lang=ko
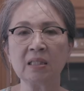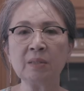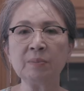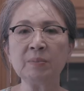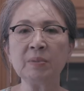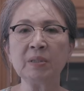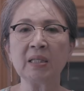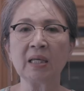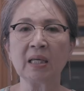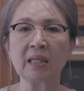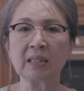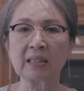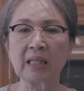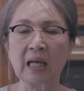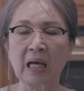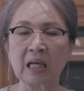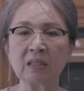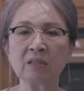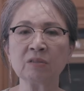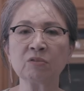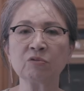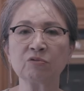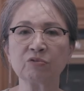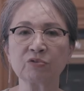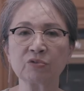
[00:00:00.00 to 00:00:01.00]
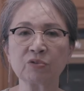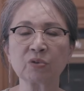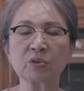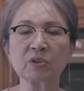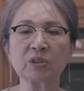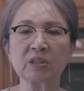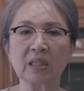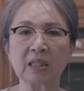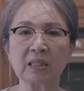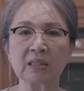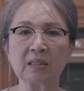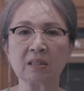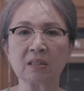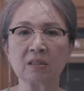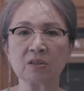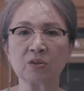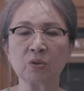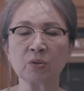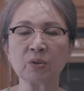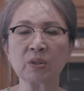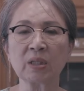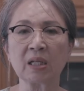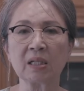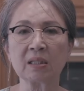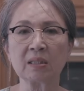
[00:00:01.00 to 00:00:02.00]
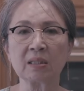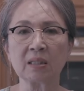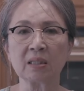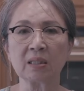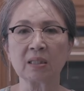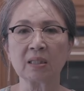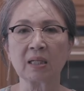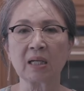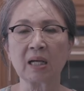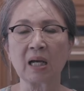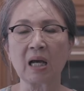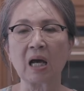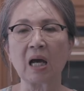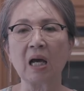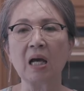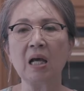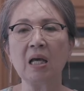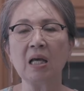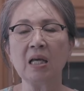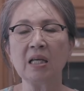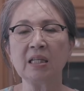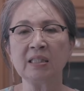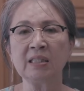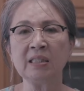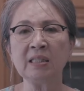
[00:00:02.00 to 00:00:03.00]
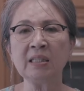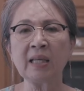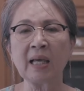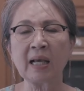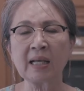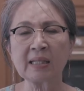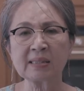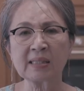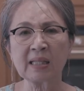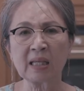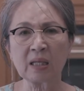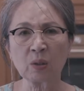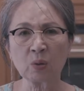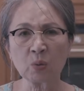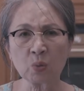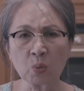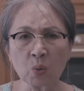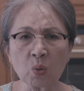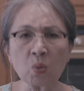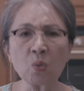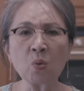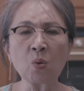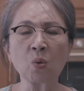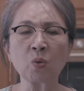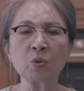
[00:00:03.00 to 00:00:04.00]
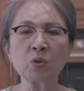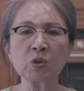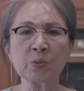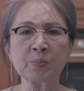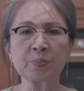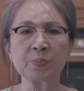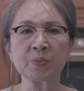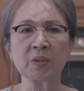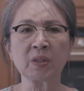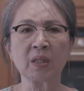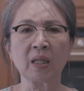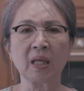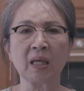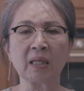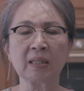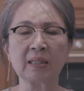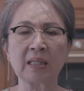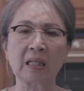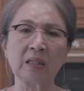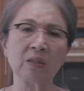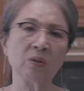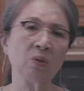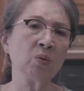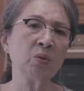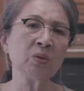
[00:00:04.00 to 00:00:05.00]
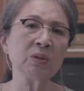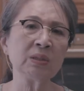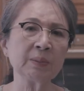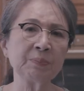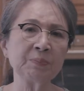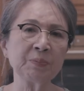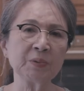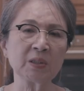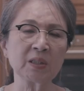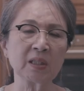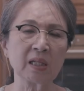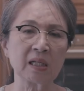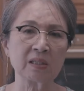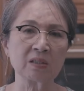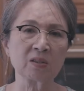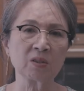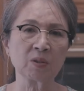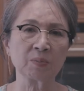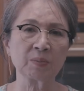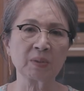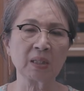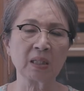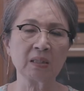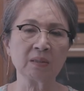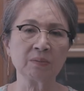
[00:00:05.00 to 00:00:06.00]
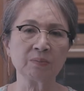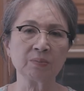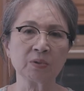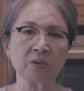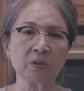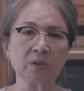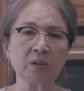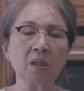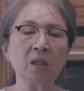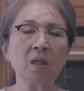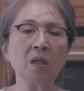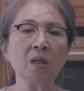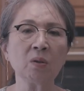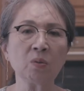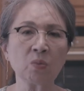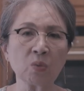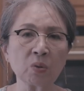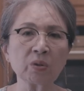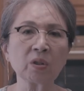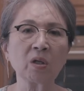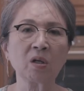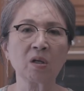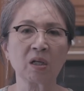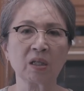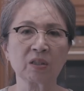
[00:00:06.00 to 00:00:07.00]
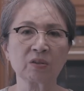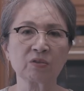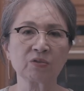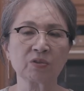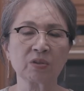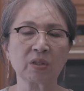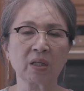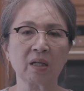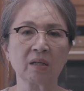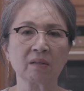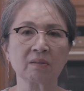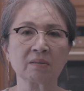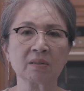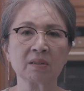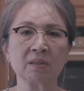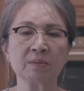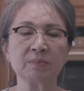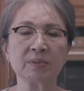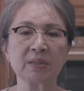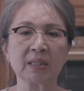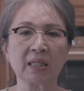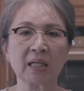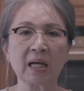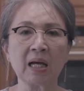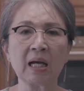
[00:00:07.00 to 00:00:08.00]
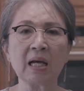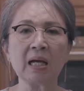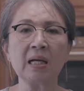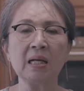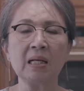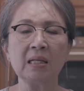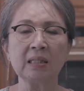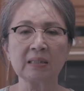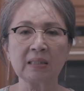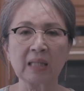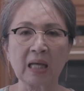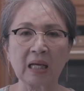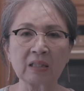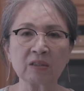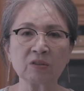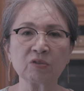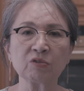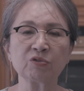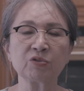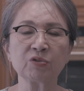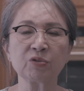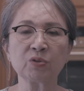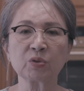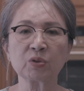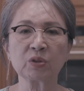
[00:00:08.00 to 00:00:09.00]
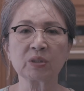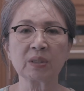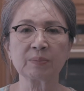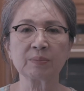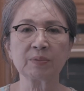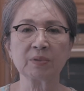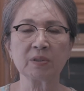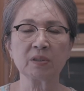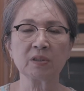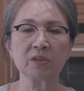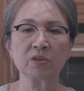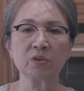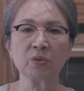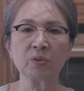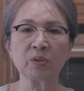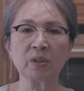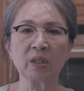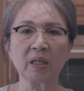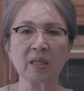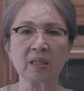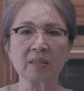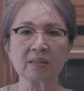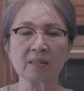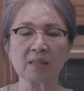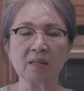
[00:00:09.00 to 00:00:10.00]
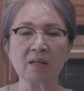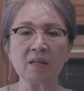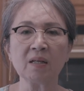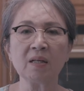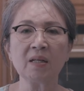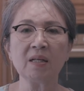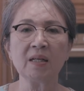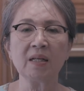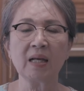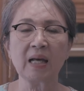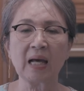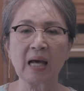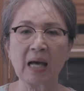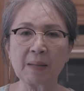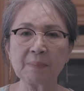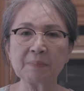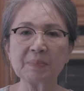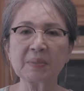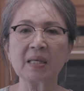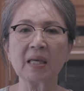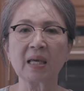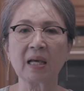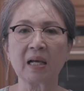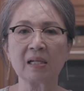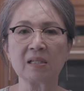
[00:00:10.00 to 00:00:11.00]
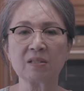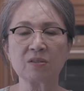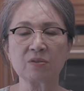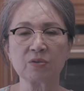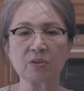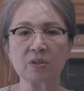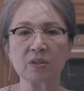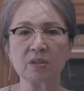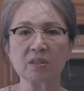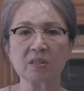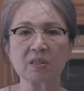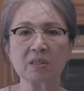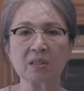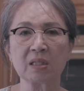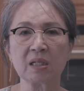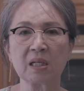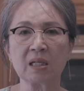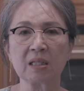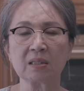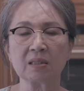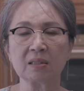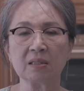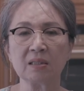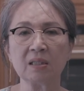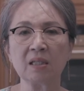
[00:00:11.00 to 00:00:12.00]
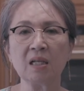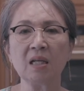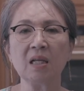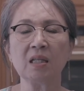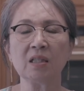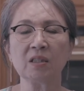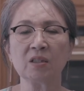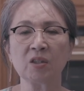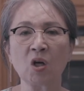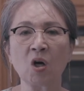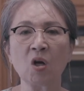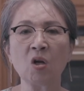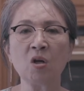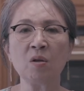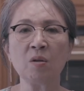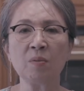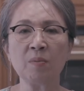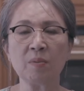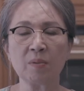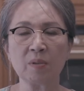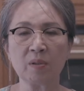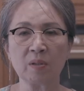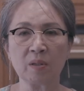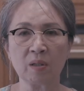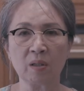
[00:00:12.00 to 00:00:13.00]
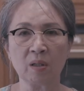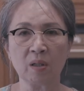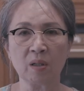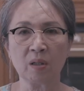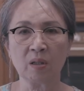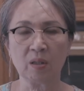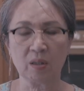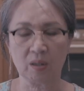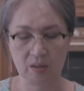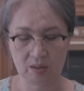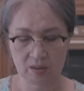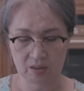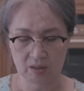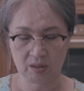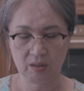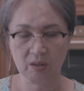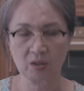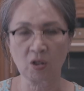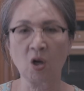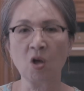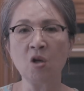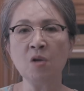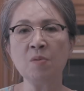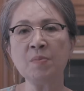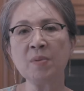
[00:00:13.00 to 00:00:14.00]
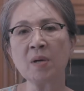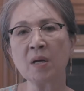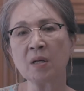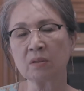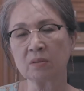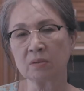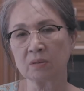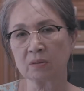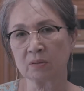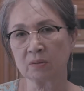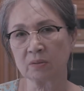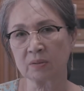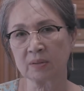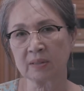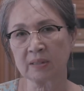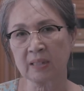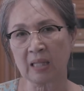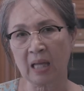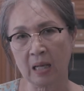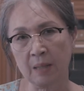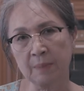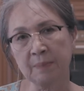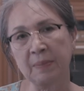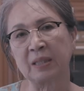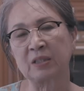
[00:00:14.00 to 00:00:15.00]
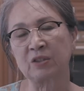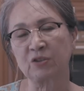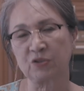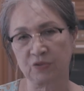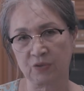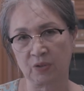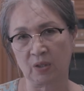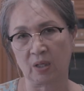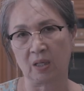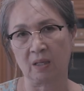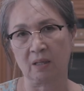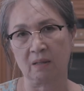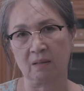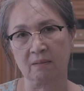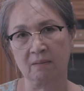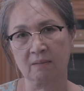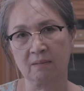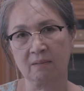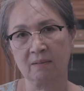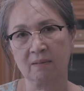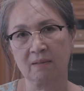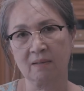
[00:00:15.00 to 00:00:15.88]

임의의 다른 구독자들을 초대할 테니까 이 행사에 꼭 오고 싶은데 나는 혼자뿐이 갈 수 없다 하는 분은 꼭 연락 주세요. 그럼 제가 다른 구독자분을 초대해서 함께 할 수 있는 시간을 열, 어, 열 명으로 딱 맞출게요.